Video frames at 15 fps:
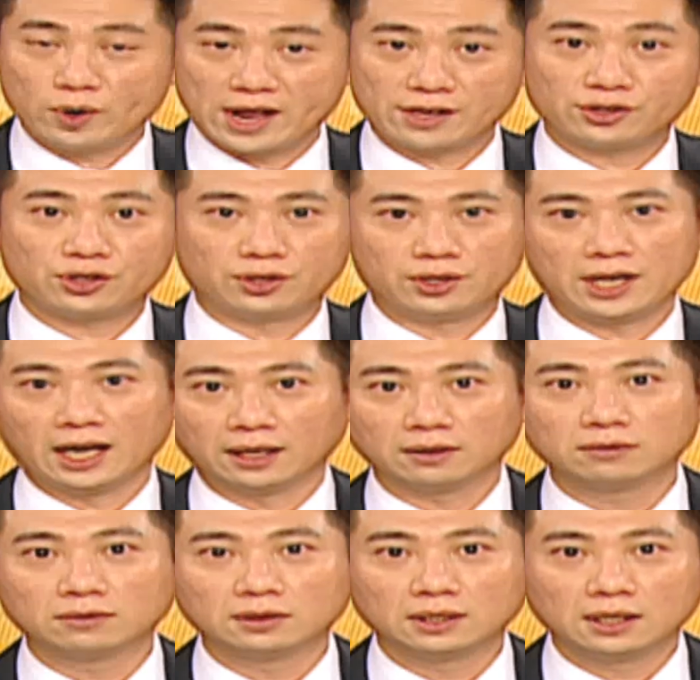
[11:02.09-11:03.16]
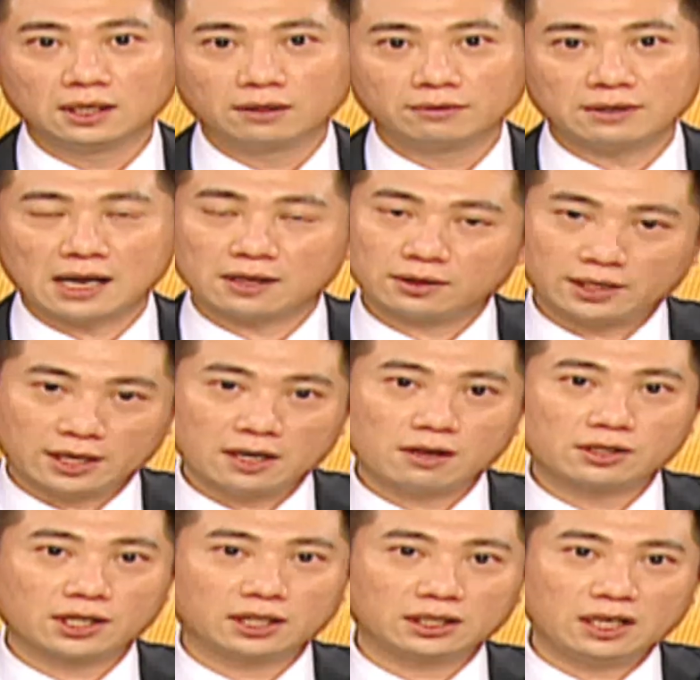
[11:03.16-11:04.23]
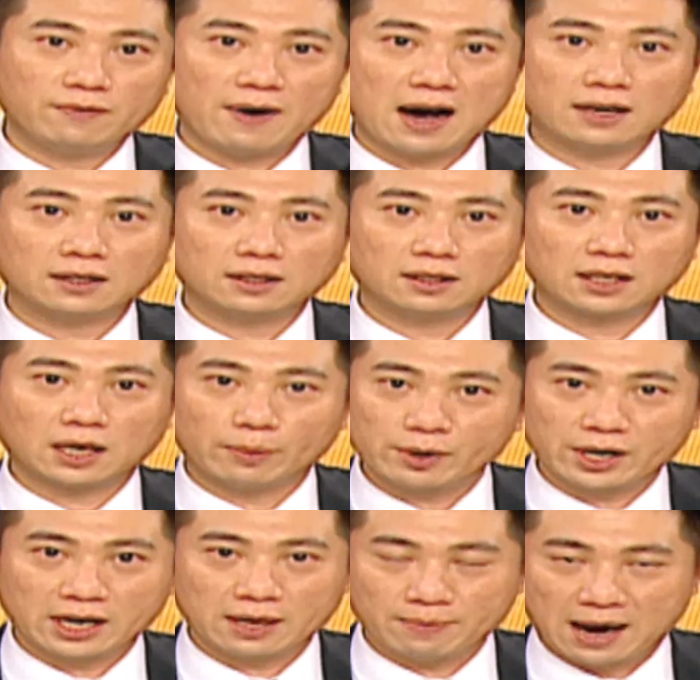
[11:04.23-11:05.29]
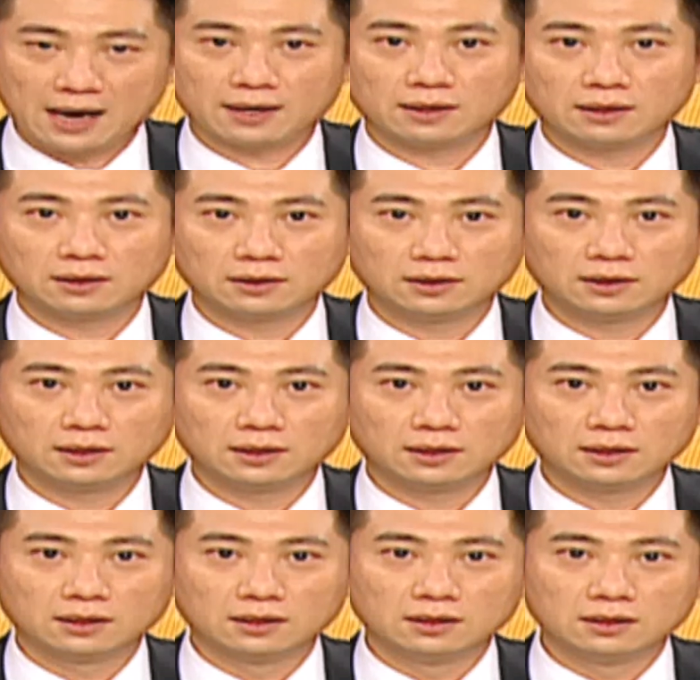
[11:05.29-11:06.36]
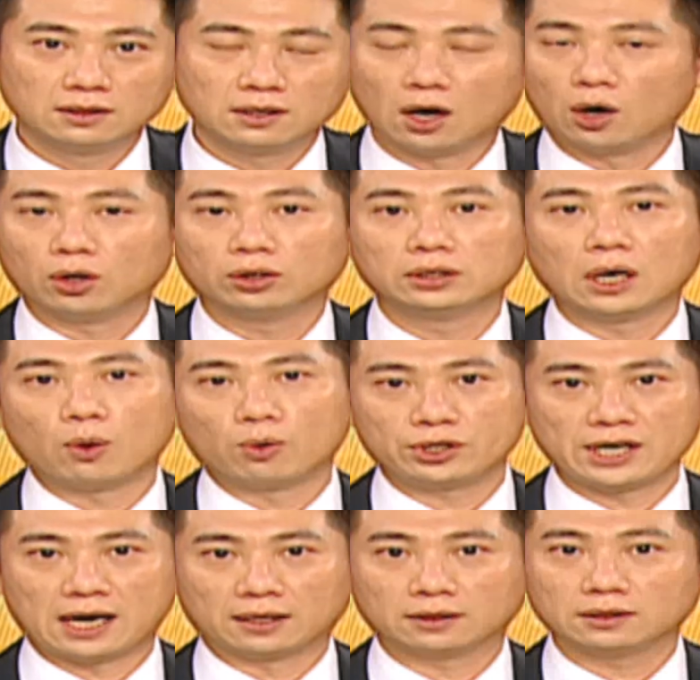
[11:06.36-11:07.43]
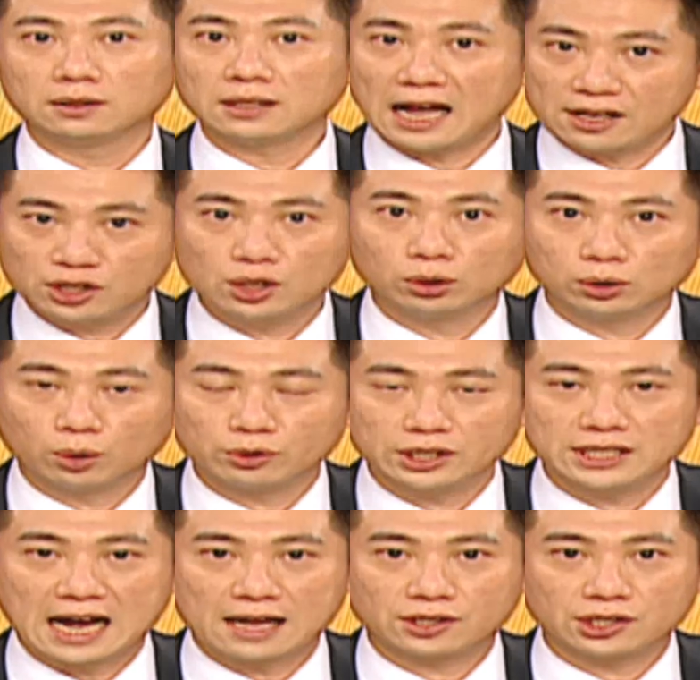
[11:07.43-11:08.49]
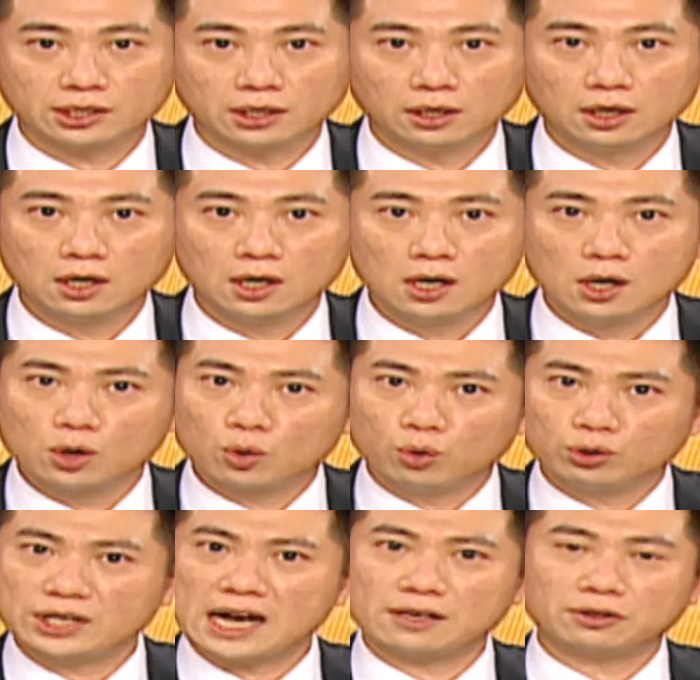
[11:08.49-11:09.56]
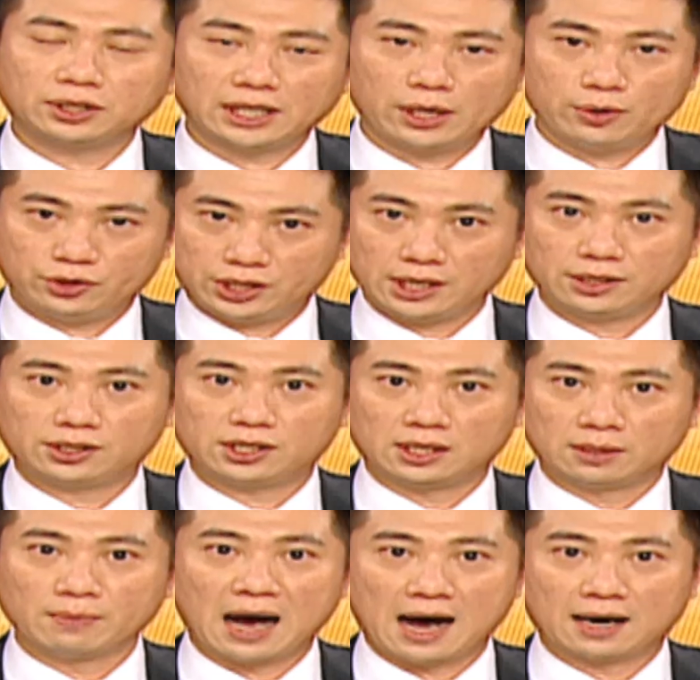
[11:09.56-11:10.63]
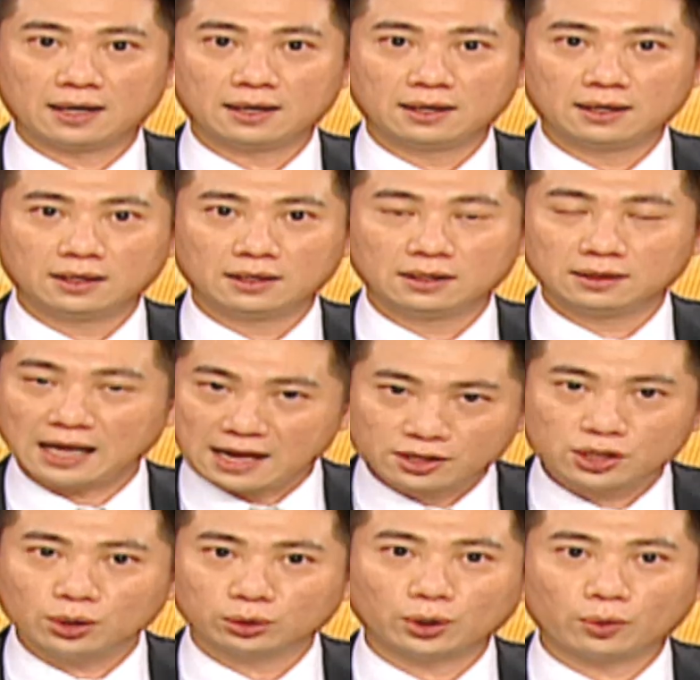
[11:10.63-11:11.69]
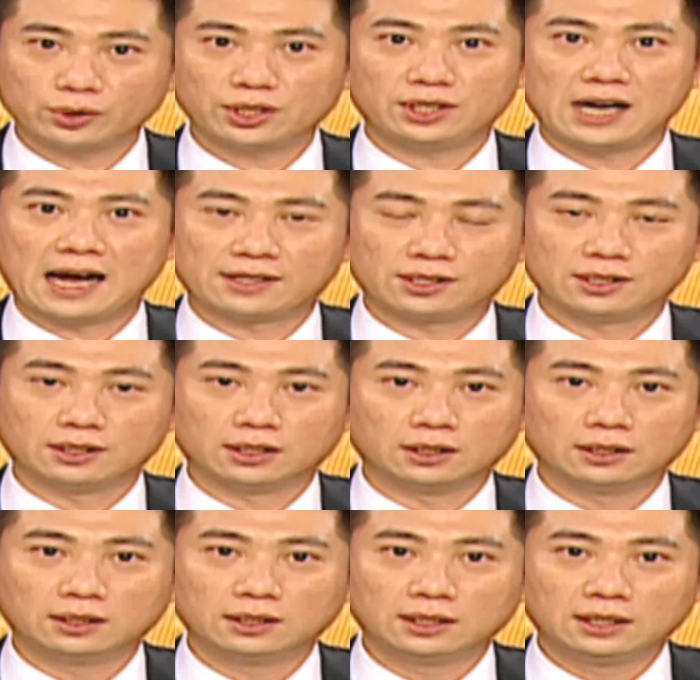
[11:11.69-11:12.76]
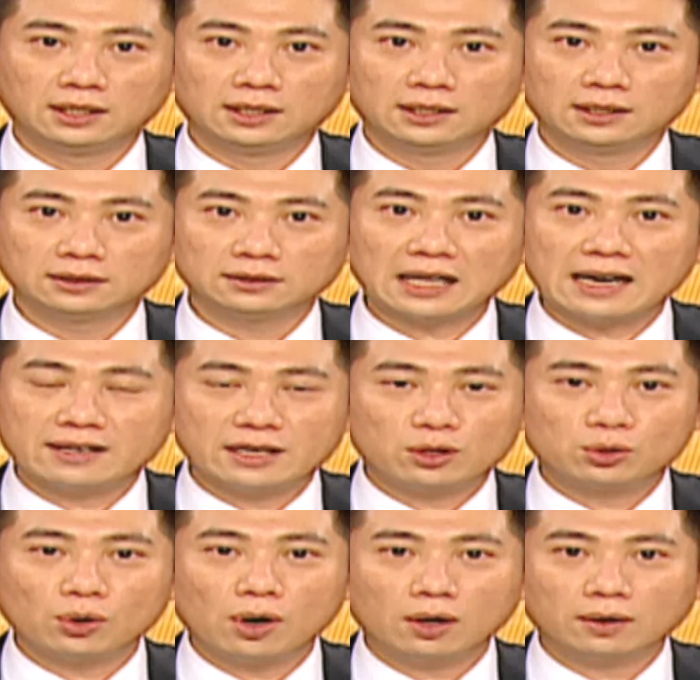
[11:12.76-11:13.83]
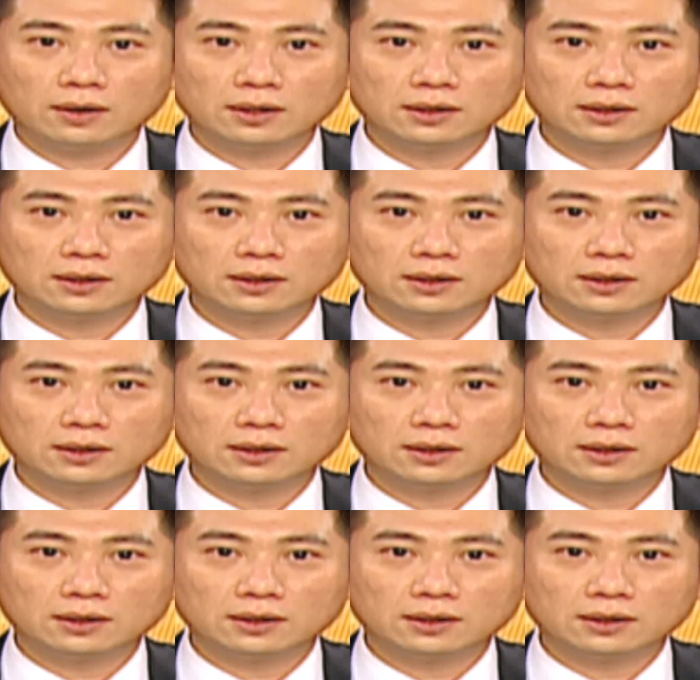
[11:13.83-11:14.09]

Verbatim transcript: 年十年，那跌到这个地方可不可以买？哦，那我想它是有投资价值的，股价就低于净值嘛，它是有投资价值的。但你说